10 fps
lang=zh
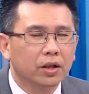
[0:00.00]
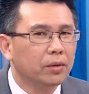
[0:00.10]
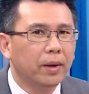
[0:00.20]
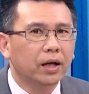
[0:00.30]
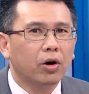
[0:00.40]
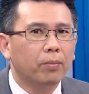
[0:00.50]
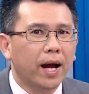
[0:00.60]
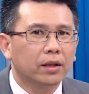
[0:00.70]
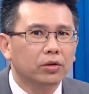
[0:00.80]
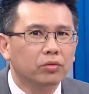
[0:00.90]
你买五
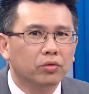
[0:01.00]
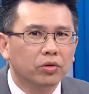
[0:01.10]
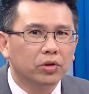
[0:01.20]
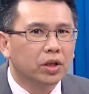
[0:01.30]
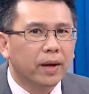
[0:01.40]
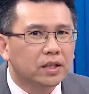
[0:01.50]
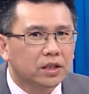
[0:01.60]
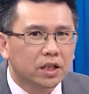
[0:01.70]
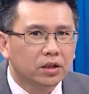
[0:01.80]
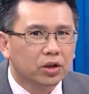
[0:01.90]
百张，你买一
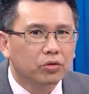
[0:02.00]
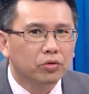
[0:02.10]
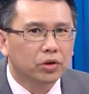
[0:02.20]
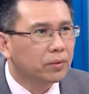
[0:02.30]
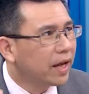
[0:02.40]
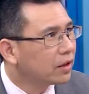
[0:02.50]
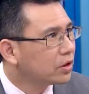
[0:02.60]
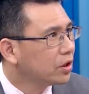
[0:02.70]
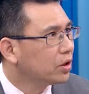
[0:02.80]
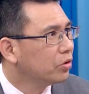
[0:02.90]
千张，你买两
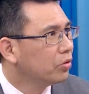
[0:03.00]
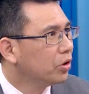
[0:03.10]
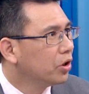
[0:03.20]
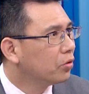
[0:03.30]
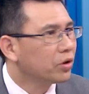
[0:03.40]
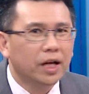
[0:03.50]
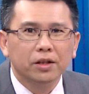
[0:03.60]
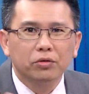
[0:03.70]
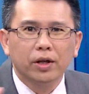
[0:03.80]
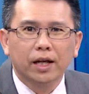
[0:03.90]
千张，我相
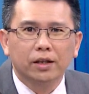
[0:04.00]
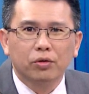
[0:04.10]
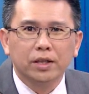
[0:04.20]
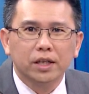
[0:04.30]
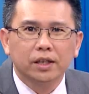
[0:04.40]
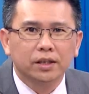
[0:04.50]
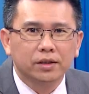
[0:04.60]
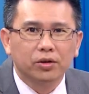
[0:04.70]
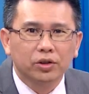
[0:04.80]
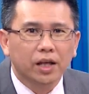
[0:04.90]
信对那个短线的
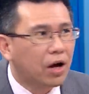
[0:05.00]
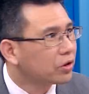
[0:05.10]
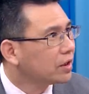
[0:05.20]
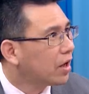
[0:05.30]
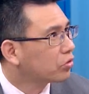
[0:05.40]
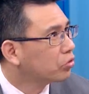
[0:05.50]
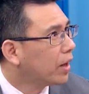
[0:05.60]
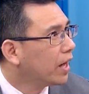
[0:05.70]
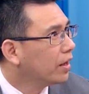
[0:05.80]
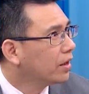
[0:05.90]
都是好进好出
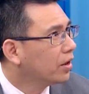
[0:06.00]
嘛。